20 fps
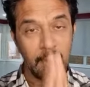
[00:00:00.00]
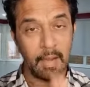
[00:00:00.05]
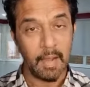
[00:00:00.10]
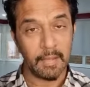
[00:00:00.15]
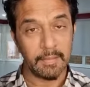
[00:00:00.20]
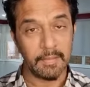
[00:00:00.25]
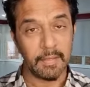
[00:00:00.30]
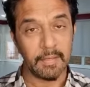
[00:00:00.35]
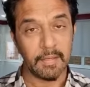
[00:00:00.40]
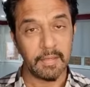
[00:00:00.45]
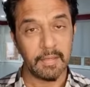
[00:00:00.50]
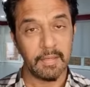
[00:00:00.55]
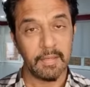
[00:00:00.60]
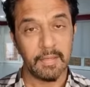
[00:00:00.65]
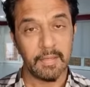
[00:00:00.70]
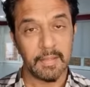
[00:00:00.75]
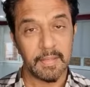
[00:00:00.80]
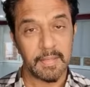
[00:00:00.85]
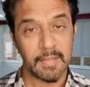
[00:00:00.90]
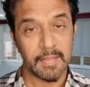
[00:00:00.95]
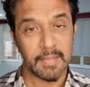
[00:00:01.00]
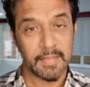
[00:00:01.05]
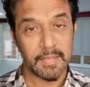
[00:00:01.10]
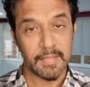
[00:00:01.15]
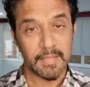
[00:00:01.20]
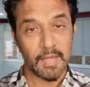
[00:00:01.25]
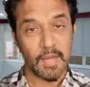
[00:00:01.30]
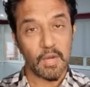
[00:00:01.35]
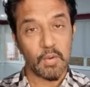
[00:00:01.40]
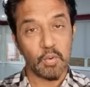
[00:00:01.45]
అందరికీ
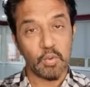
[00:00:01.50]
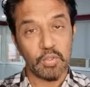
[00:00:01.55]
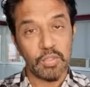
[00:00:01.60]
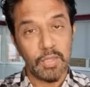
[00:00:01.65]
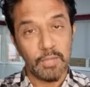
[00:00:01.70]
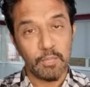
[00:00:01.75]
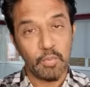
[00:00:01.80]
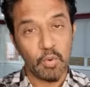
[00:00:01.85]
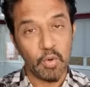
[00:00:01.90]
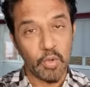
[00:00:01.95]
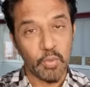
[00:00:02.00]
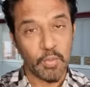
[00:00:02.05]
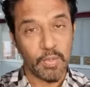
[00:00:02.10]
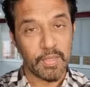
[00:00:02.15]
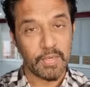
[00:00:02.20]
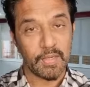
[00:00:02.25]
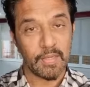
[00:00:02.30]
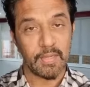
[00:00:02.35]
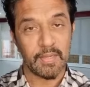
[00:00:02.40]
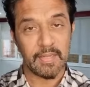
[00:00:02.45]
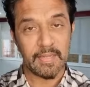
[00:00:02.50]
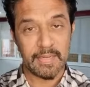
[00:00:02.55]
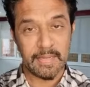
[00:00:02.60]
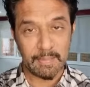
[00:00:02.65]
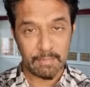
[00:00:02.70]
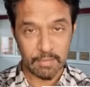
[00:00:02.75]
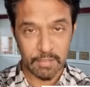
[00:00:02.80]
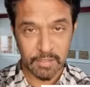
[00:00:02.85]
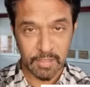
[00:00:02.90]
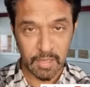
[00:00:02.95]
నా హృదయపూర్వకమైన
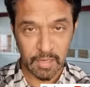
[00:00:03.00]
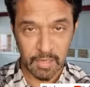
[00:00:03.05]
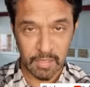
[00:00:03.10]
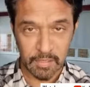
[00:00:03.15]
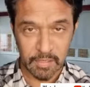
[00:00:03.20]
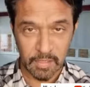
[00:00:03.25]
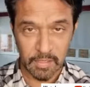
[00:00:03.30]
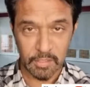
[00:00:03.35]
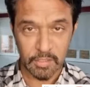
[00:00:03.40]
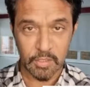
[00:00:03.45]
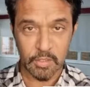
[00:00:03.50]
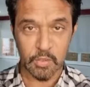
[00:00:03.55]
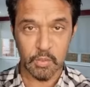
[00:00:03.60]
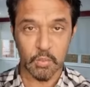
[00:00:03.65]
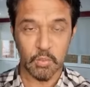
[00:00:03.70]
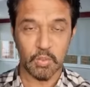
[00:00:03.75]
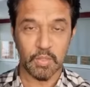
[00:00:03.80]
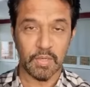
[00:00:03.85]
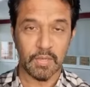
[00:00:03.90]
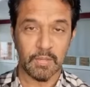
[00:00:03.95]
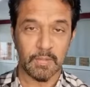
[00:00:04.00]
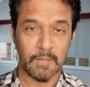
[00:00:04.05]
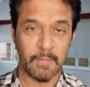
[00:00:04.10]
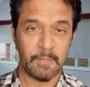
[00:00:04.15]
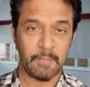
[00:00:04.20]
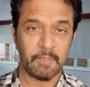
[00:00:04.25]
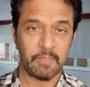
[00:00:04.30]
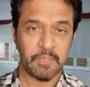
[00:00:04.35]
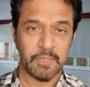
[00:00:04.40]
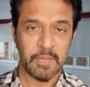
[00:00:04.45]
నమస్కారాలు తెలియచేసుకుంటున్నాను
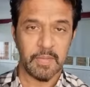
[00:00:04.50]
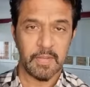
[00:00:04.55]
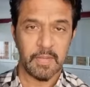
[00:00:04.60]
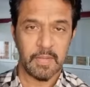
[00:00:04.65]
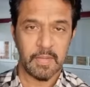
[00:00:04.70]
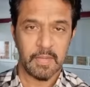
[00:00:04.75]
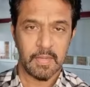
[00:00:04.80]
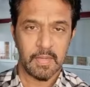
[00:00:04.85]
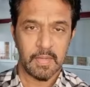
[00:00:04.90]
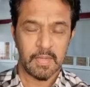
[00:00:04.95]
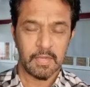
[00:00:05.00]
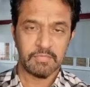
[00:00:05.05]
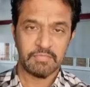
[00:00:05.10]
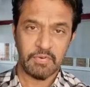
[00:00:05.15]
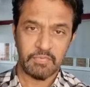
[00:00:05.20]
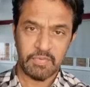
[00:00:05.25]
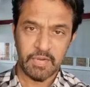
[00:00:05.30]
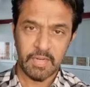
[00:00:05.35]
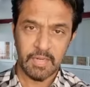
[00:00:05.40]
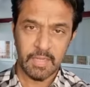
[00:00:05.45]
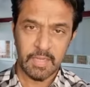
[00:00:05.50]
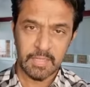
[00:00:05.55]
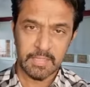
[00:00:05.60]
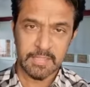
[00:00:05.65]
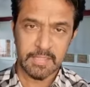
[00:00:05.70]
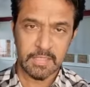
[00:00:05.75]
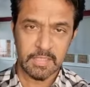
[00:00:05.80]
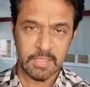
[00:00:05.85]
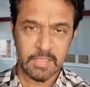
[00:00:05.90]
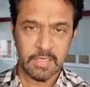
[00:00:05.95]
ఫిఫ్టీన్ ఇయర్స్
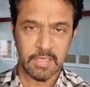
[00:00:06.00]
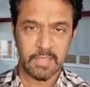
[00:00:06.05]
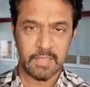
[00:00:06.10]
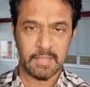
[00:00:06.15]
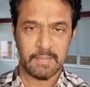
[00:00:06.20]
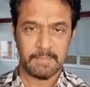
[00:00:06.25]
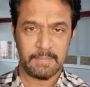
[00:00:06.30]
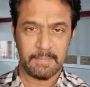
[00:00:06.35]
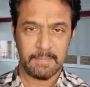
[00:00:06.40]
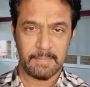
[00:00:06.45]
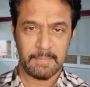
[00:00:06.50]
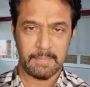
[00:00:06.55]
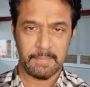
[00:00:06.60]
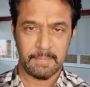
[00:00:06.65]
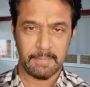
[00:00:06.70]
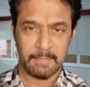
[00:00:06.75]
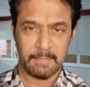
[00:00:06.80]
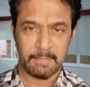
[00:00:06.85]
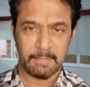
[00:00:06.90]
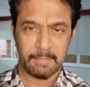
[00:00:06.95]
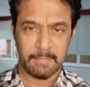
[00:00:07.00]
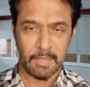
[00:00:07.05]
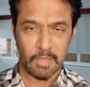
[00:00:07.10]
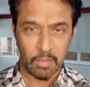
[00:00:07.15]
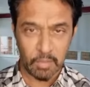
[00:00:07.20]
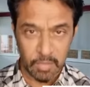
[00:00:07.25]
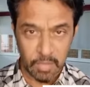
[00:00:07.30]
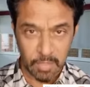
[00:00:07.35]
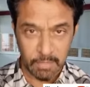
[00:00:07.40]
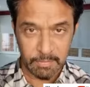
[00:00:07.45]
నుంచి
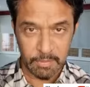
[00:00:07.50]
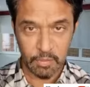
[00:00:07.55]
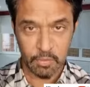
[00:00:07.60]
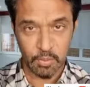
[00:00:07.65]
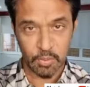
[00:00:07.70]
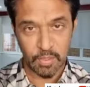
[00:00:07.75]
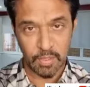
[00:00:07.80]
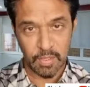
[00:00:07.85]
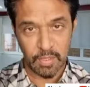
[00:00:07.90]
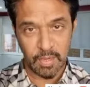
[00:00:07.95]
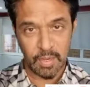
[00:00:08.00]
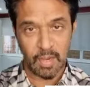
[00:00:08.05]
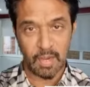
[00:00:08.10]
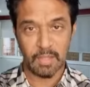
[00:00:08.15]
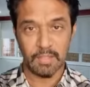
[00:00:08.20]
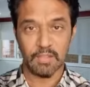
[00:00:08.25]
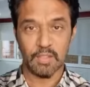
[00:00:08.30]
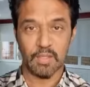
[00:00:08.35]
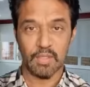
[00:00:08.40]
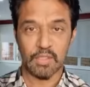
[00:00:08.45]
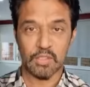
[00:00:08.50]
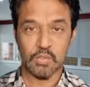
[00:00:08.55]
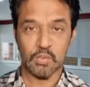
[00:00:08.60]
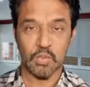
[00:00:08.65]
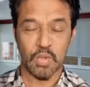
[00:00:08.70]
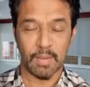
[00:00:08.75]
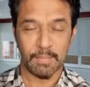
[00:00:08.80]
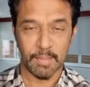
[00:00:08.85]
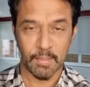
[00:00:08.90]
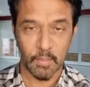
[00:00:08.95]
నేను నిర్మిస్తున్న ఆంజనేయ
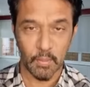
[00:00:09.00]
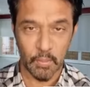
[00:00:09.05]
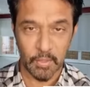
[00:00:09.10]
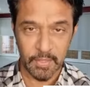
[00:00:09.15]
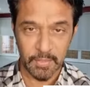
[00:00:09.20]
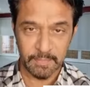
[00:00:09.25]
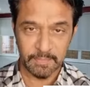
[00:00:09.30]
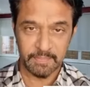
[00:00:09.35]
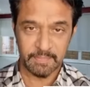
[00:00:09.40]
స్వామి గుడి